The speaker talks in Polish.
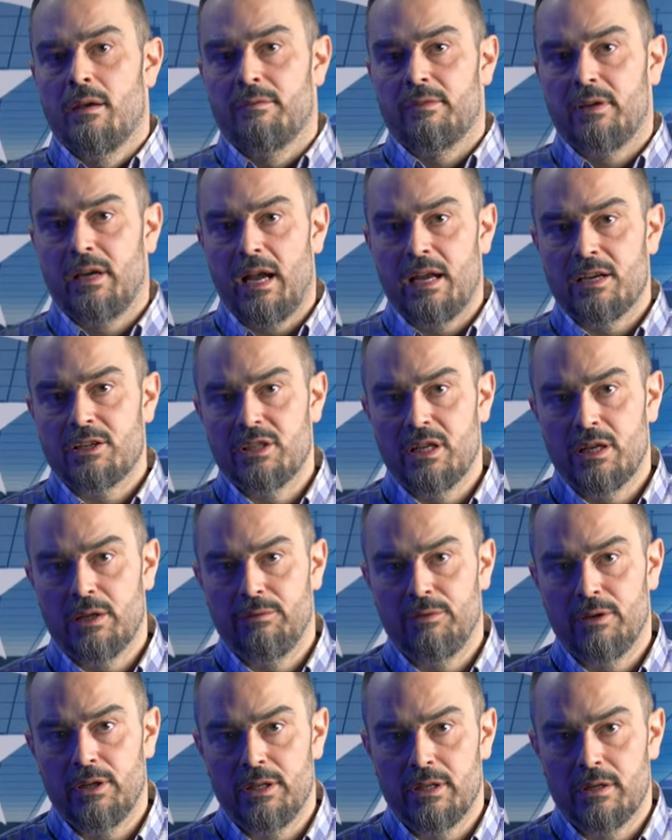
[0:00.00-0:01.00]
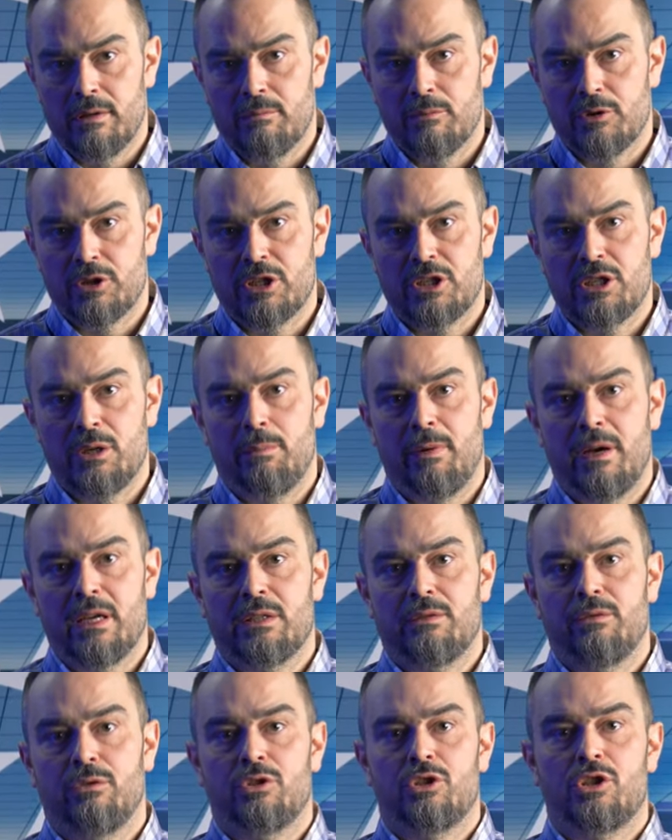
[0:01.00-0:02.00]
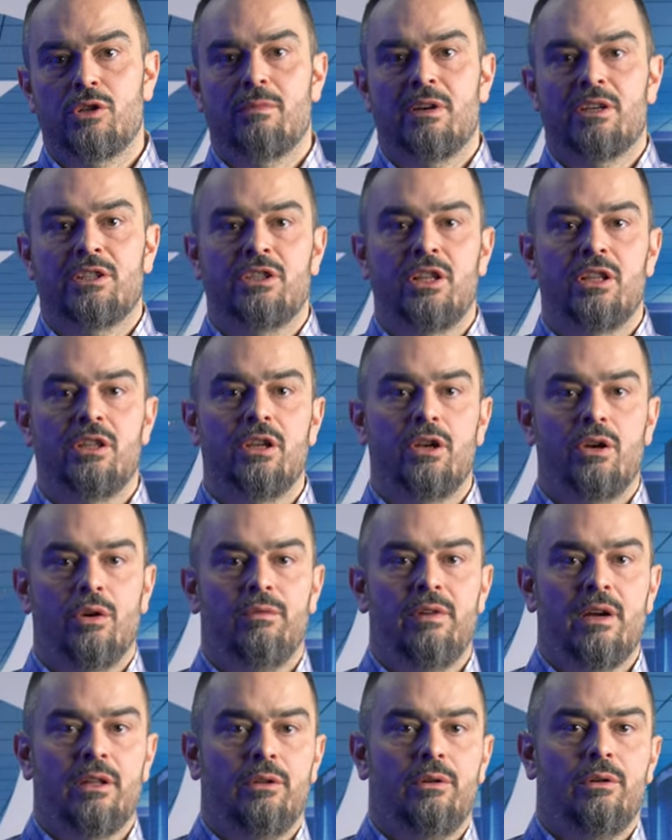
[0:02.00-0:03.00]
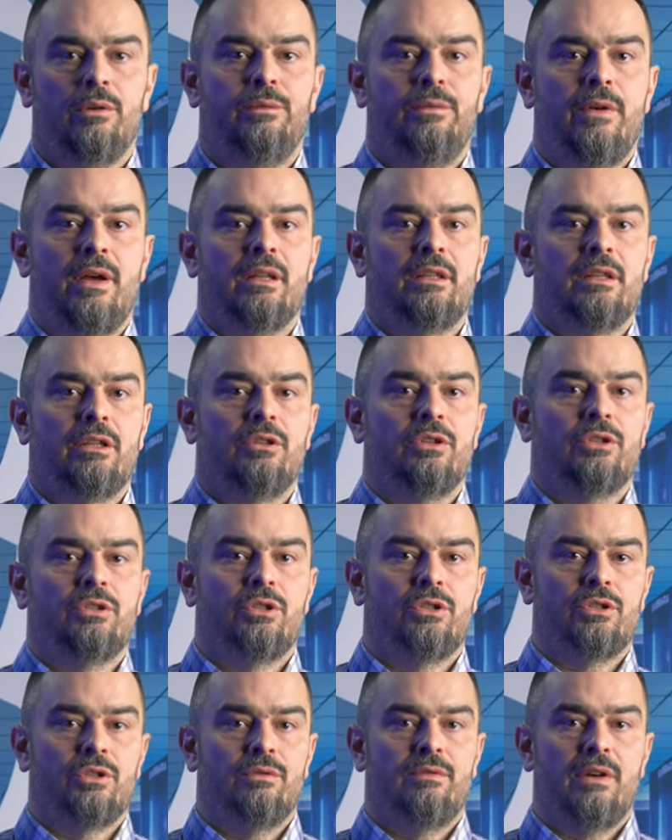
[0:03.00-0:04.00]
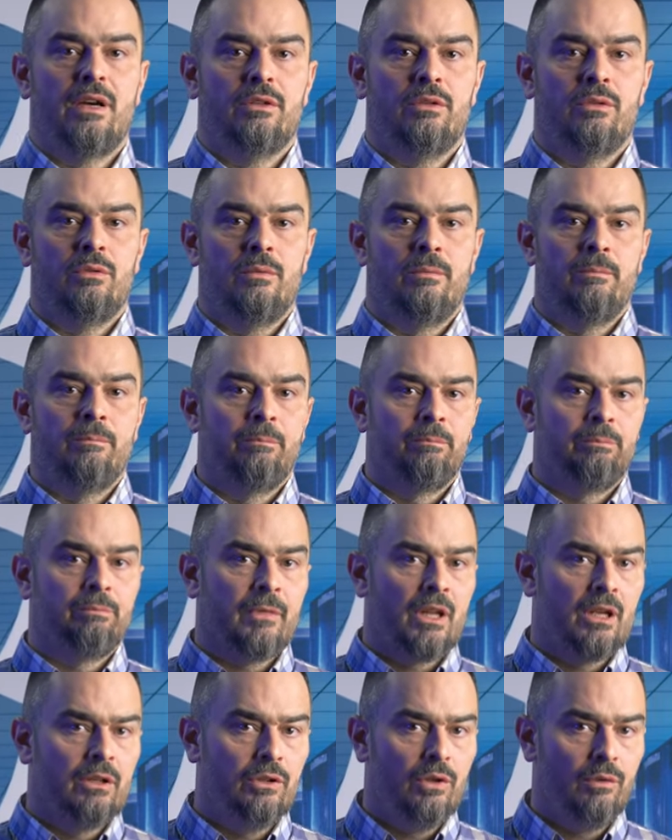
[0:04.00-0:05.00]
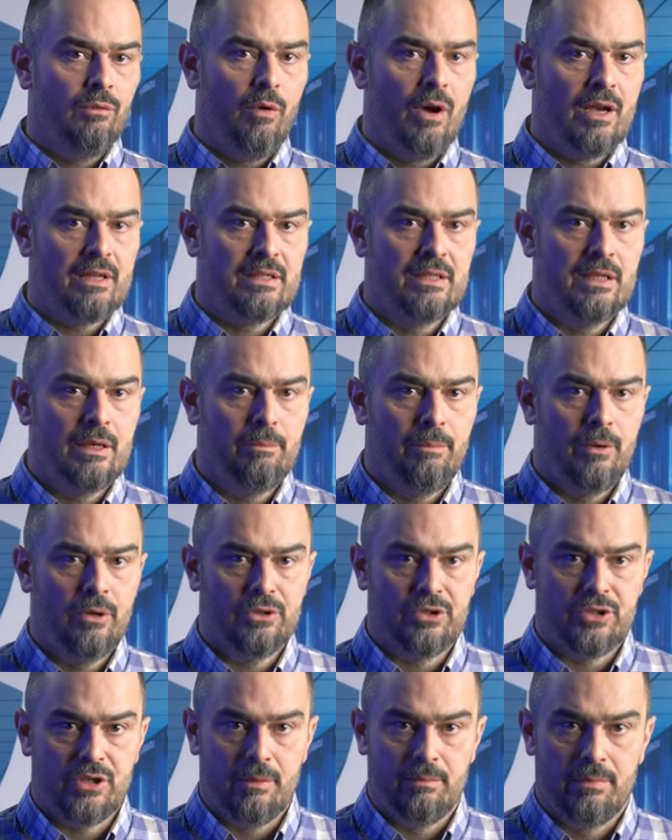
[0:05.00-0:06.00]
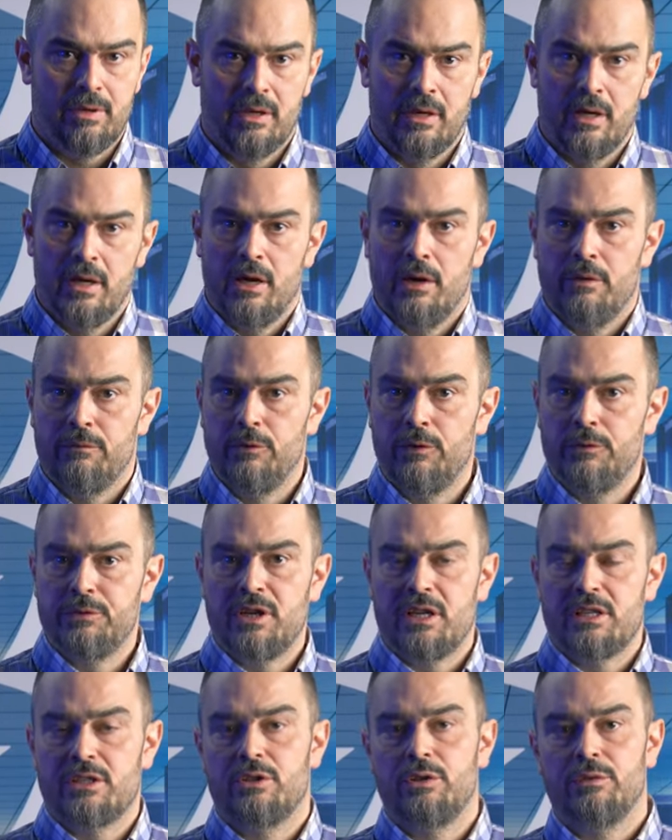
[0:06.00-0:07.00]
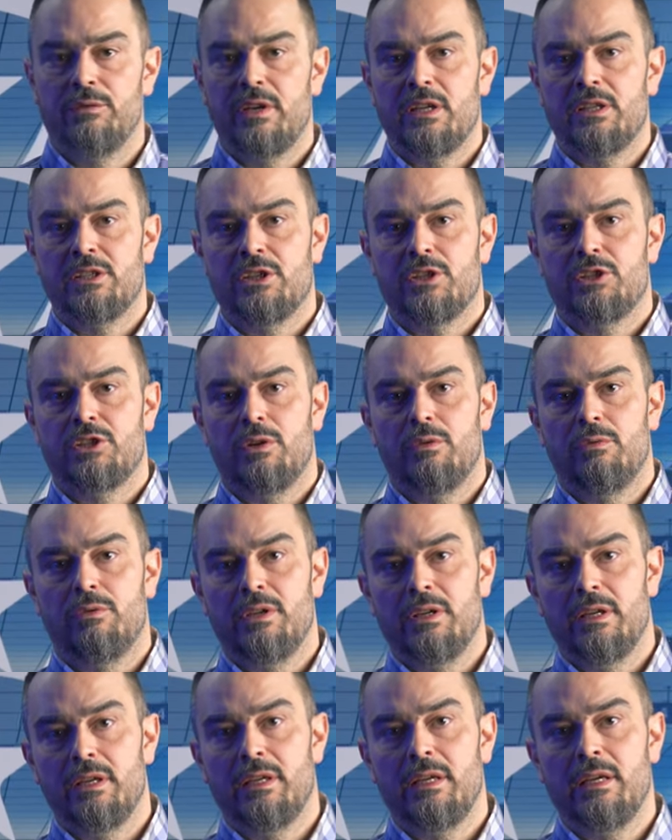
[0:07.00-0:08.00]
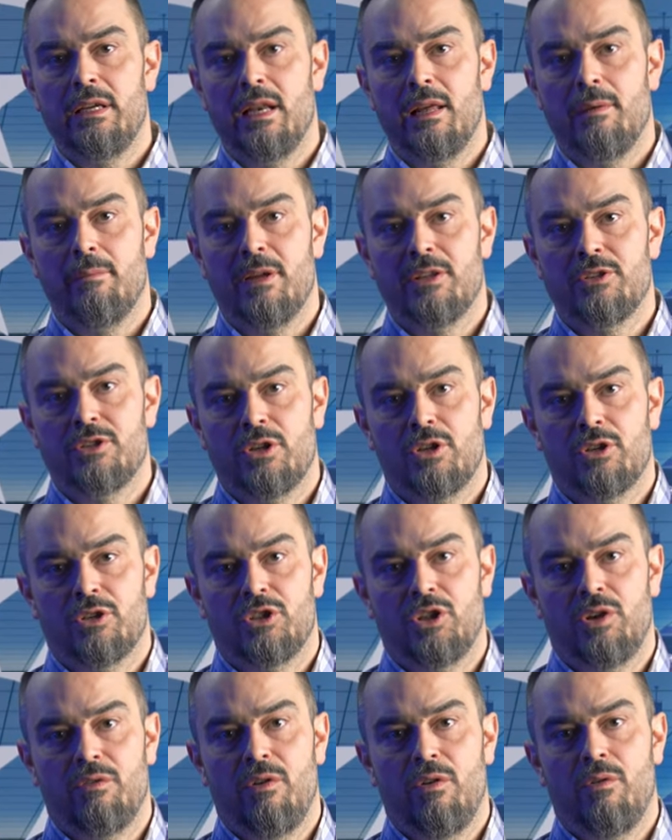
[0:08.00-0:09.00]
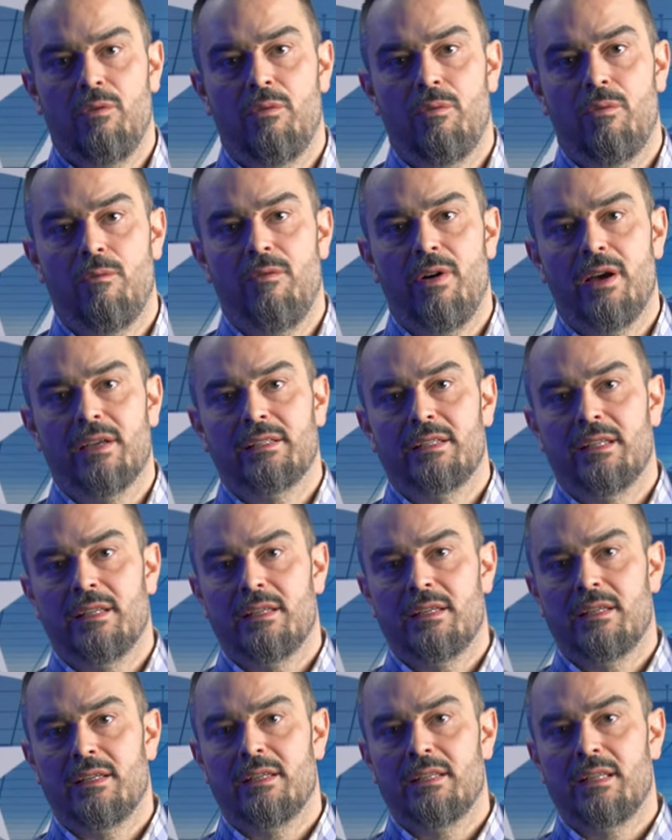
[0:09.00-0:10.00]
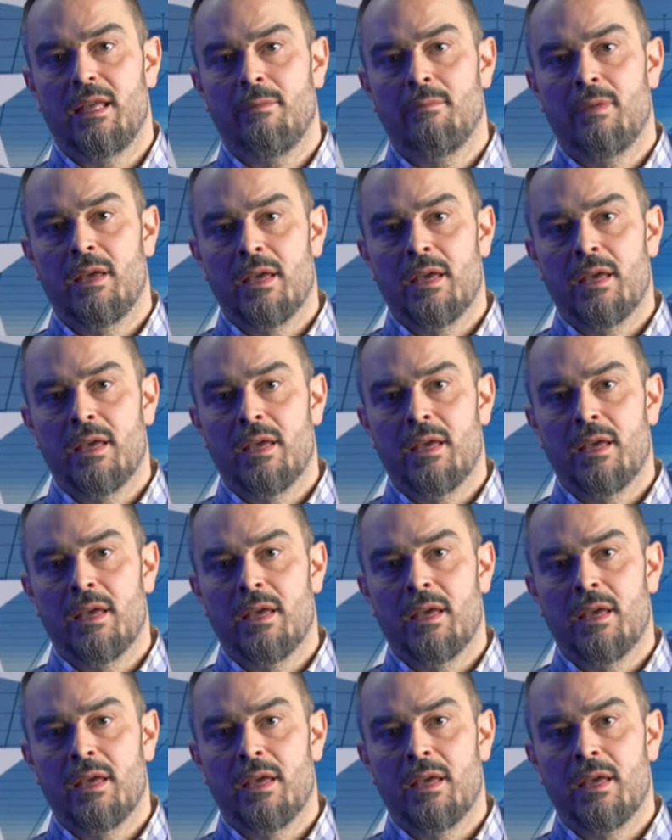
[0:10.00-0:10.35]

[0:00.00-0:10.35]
każdej chwili możecie Państwo otrzymać dedykowaną ofertę dostosowaną do własnych potrzeb. Wówczas dowiecie się, ile będzie kosztował Was ten system,